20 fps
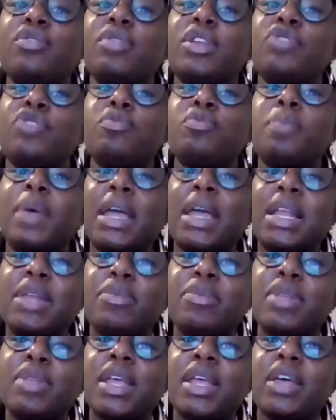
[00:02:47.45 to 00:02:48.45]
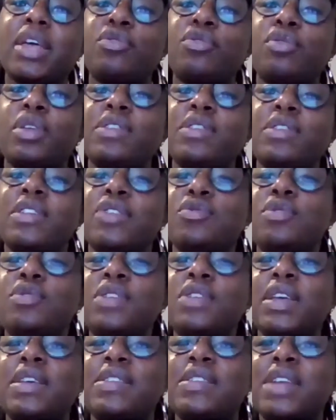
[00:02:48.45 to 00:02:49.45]
de l'étude préliminaire sur les
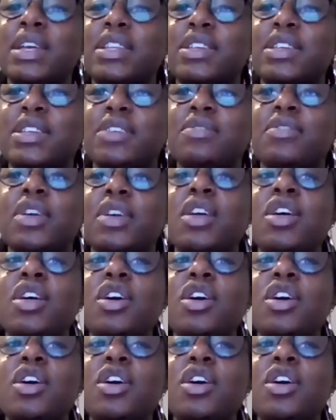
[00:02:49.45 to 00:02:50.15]
industries extractives,